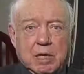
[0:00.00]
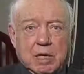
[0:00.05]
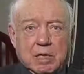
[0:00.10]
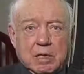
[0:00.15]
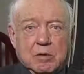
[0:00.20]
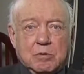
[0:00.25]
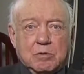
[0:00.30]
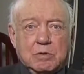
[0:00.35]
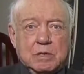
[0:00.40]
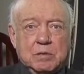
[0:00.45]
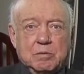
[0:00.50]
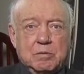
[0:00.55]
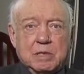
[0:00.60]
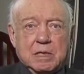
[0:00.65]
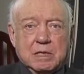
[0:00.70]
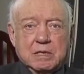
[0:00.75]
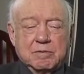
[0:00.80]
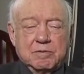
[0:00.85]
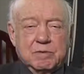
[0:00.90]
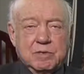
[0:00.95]
Она уже
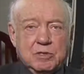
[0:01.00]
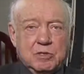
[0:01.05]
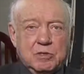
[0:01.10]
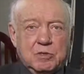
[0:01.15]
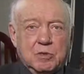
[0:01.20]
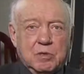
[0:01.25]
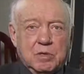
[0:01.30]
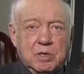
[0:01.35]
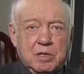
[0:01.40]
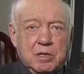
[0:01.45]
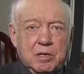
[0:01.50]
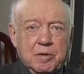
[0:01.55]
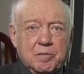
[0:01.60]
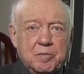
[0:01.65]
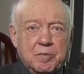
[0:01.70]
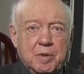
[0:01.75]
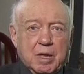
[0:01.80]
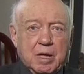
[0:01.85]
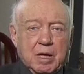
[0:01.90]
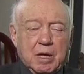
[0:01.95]
была звездой.
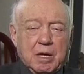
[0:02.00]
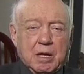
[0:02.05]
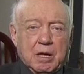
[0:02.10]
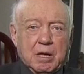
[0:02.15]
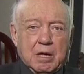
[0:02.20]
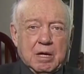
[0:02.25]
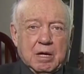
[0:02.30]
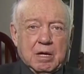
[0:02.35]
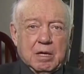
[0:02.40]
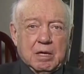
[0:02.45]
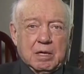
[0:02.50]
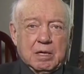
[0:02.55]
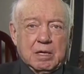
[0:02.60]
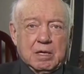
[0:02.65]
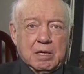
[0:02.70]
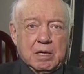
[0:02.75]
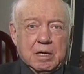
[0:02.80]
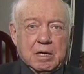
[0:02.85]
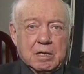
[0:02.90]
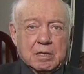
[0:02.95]

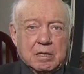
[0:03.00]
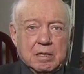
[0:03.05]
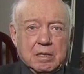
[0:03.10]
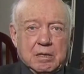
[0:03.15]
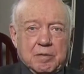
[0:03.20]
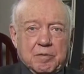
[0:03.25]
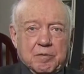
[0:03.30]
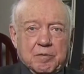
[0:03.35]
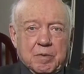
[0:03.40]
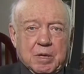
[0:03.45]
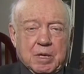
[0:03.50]
И это